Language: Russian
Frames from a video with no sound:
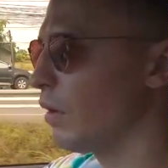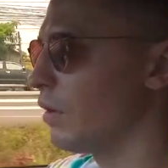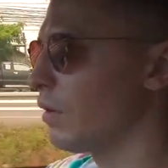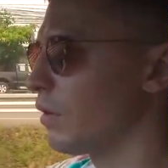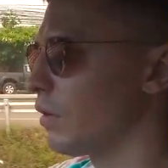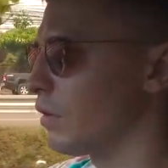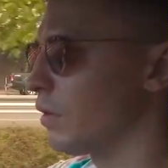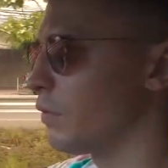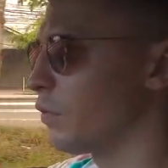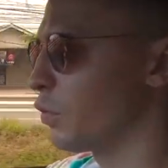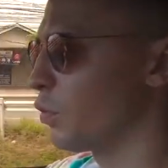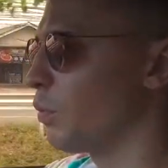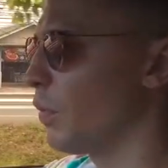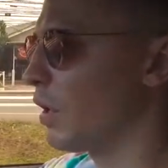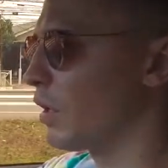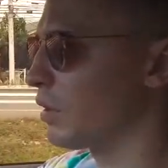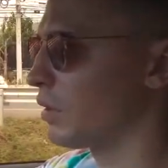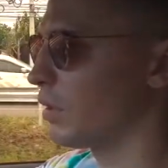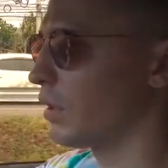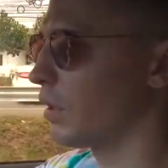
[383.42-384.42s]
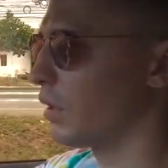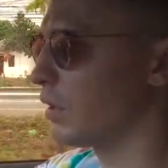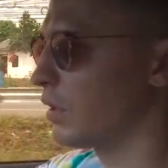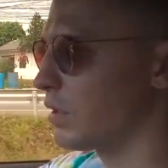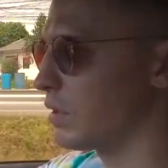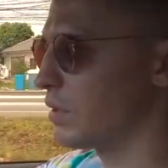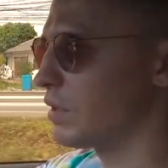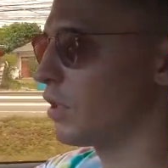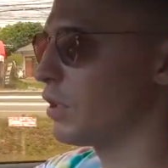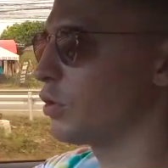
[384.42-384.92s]
э, Фудмарта
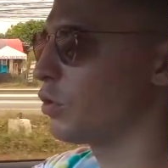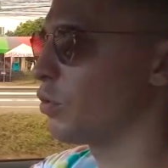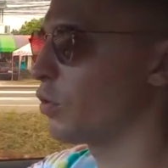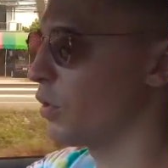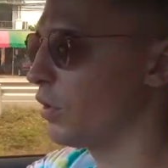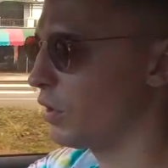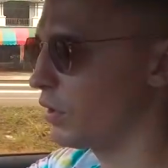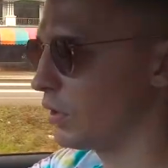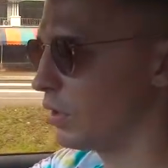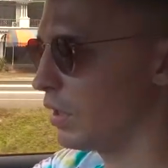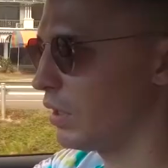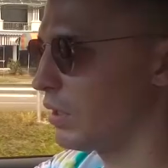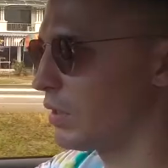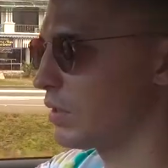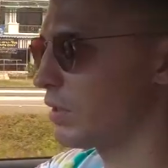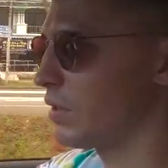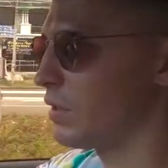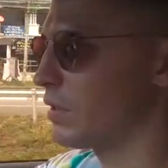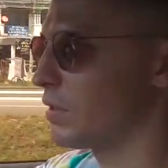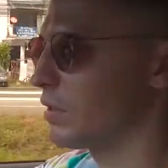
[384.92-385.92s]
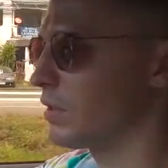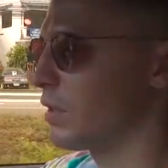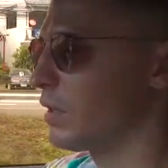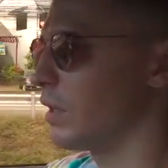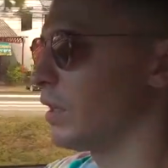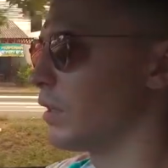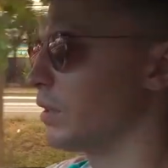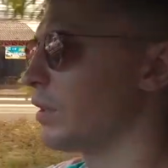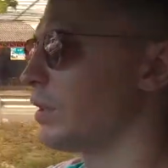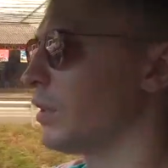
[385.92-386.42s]
есть Тратория, итальянский
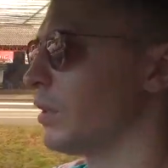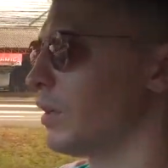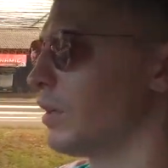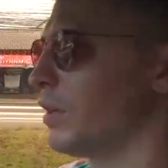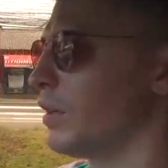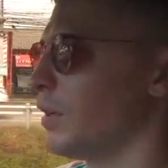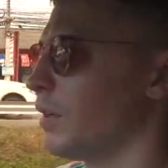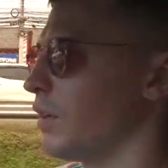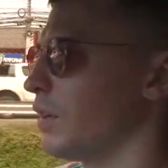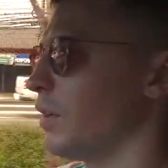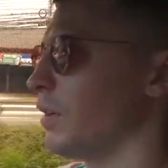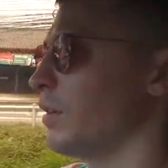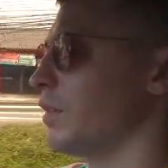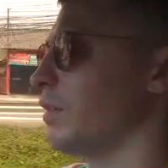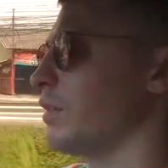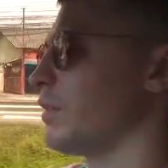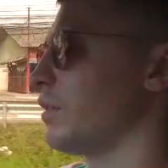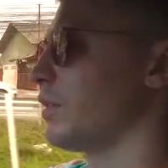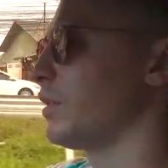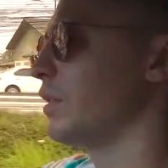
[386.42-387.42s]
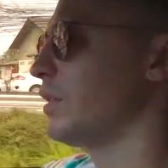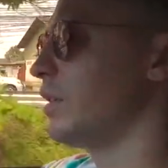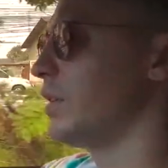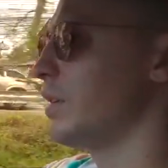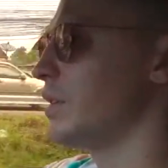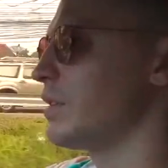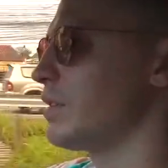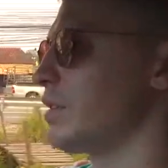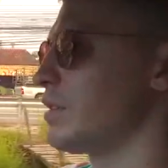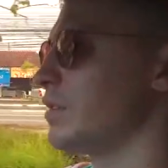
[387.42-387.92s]
ресторан. Э,
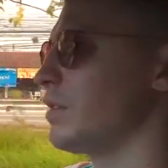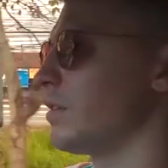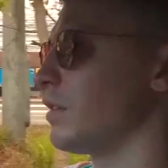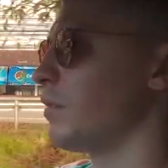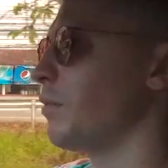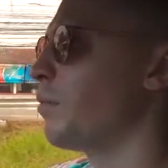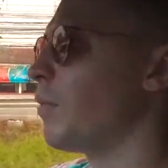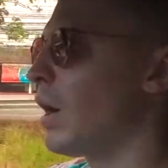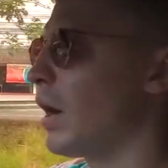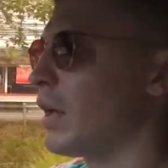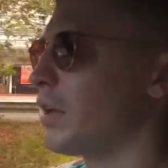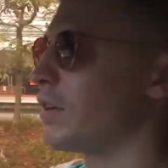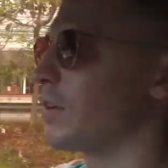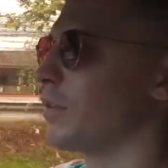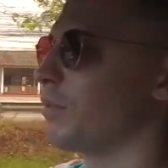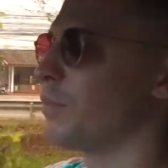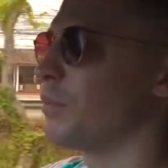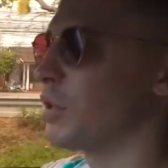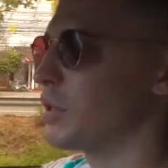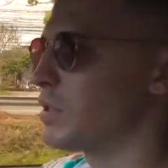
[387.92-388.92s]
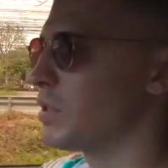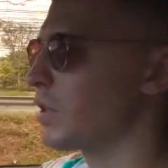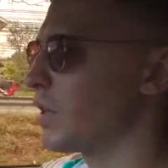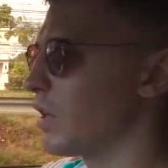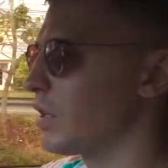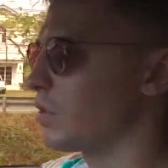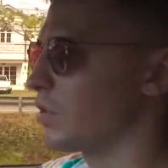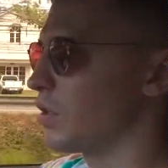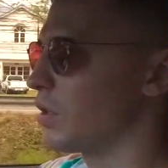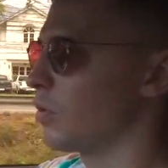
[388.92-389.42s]
есть э, Майк,
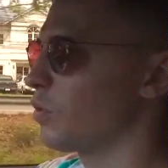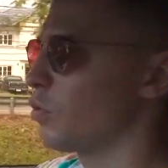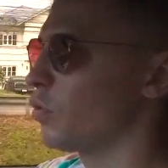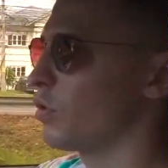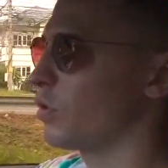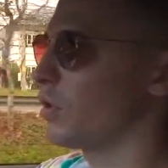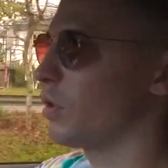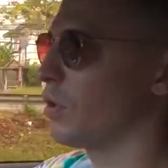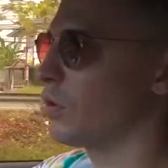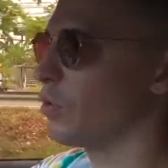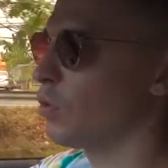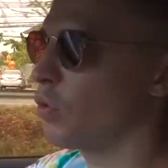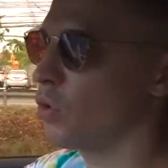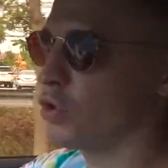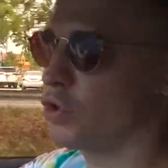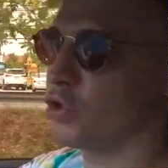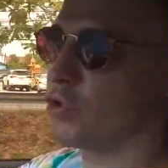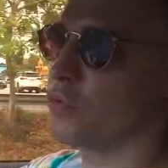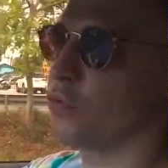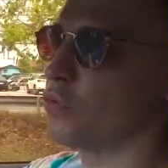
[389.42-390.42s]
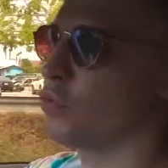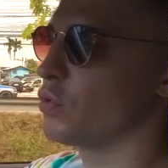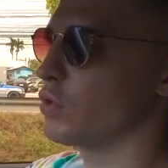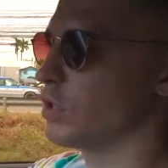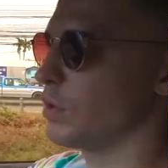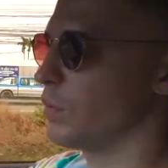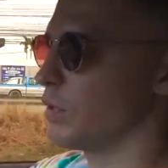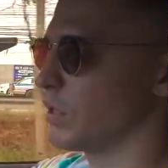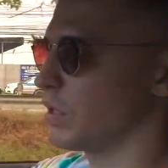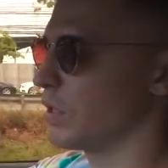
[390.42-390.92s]
мексиканская кухня. Очень
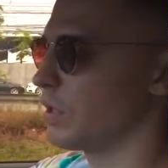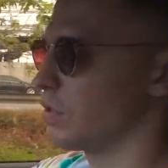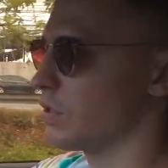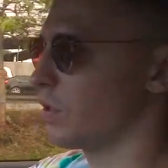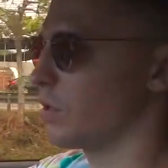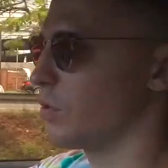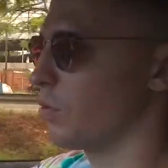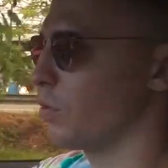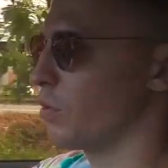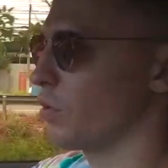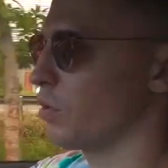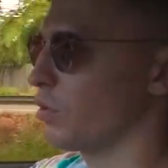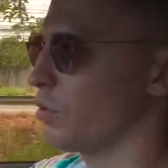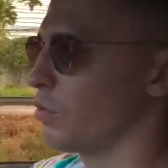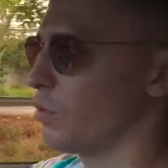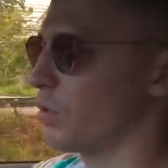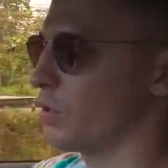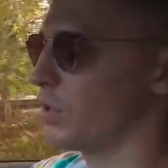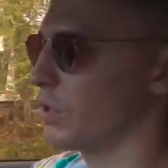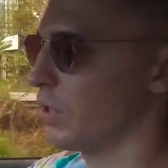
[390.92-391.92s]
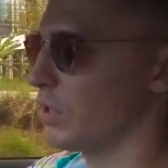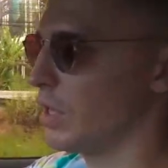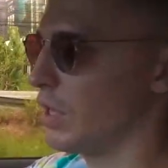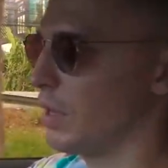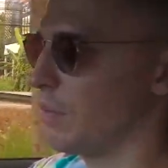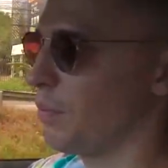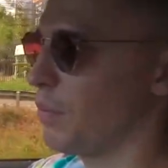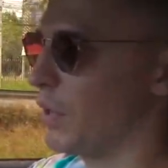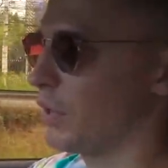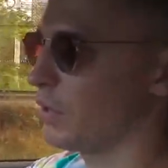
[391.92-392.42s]
вкусная мексиканская кухня находится
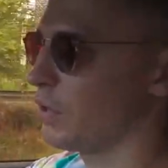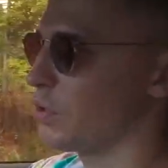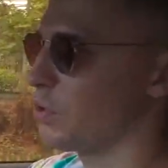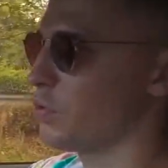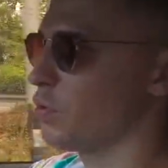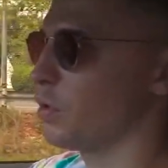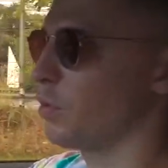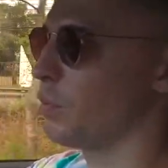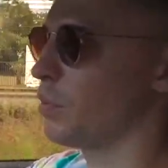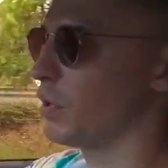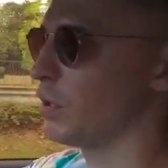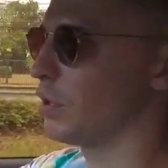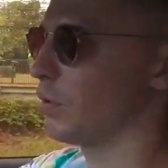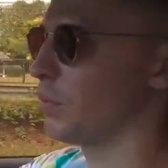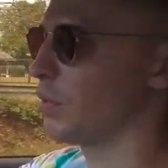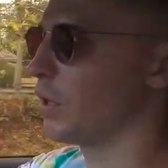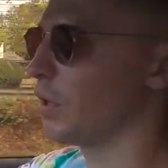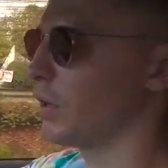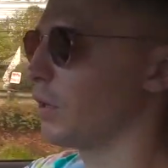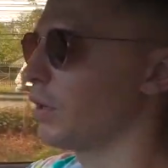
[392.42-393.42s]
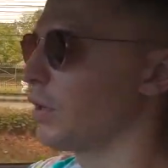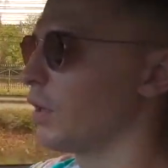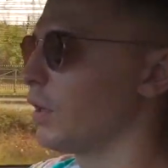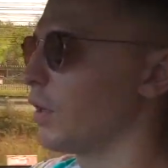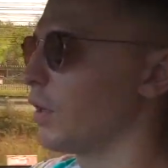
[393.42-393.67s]
на 5 Сой Протомнак.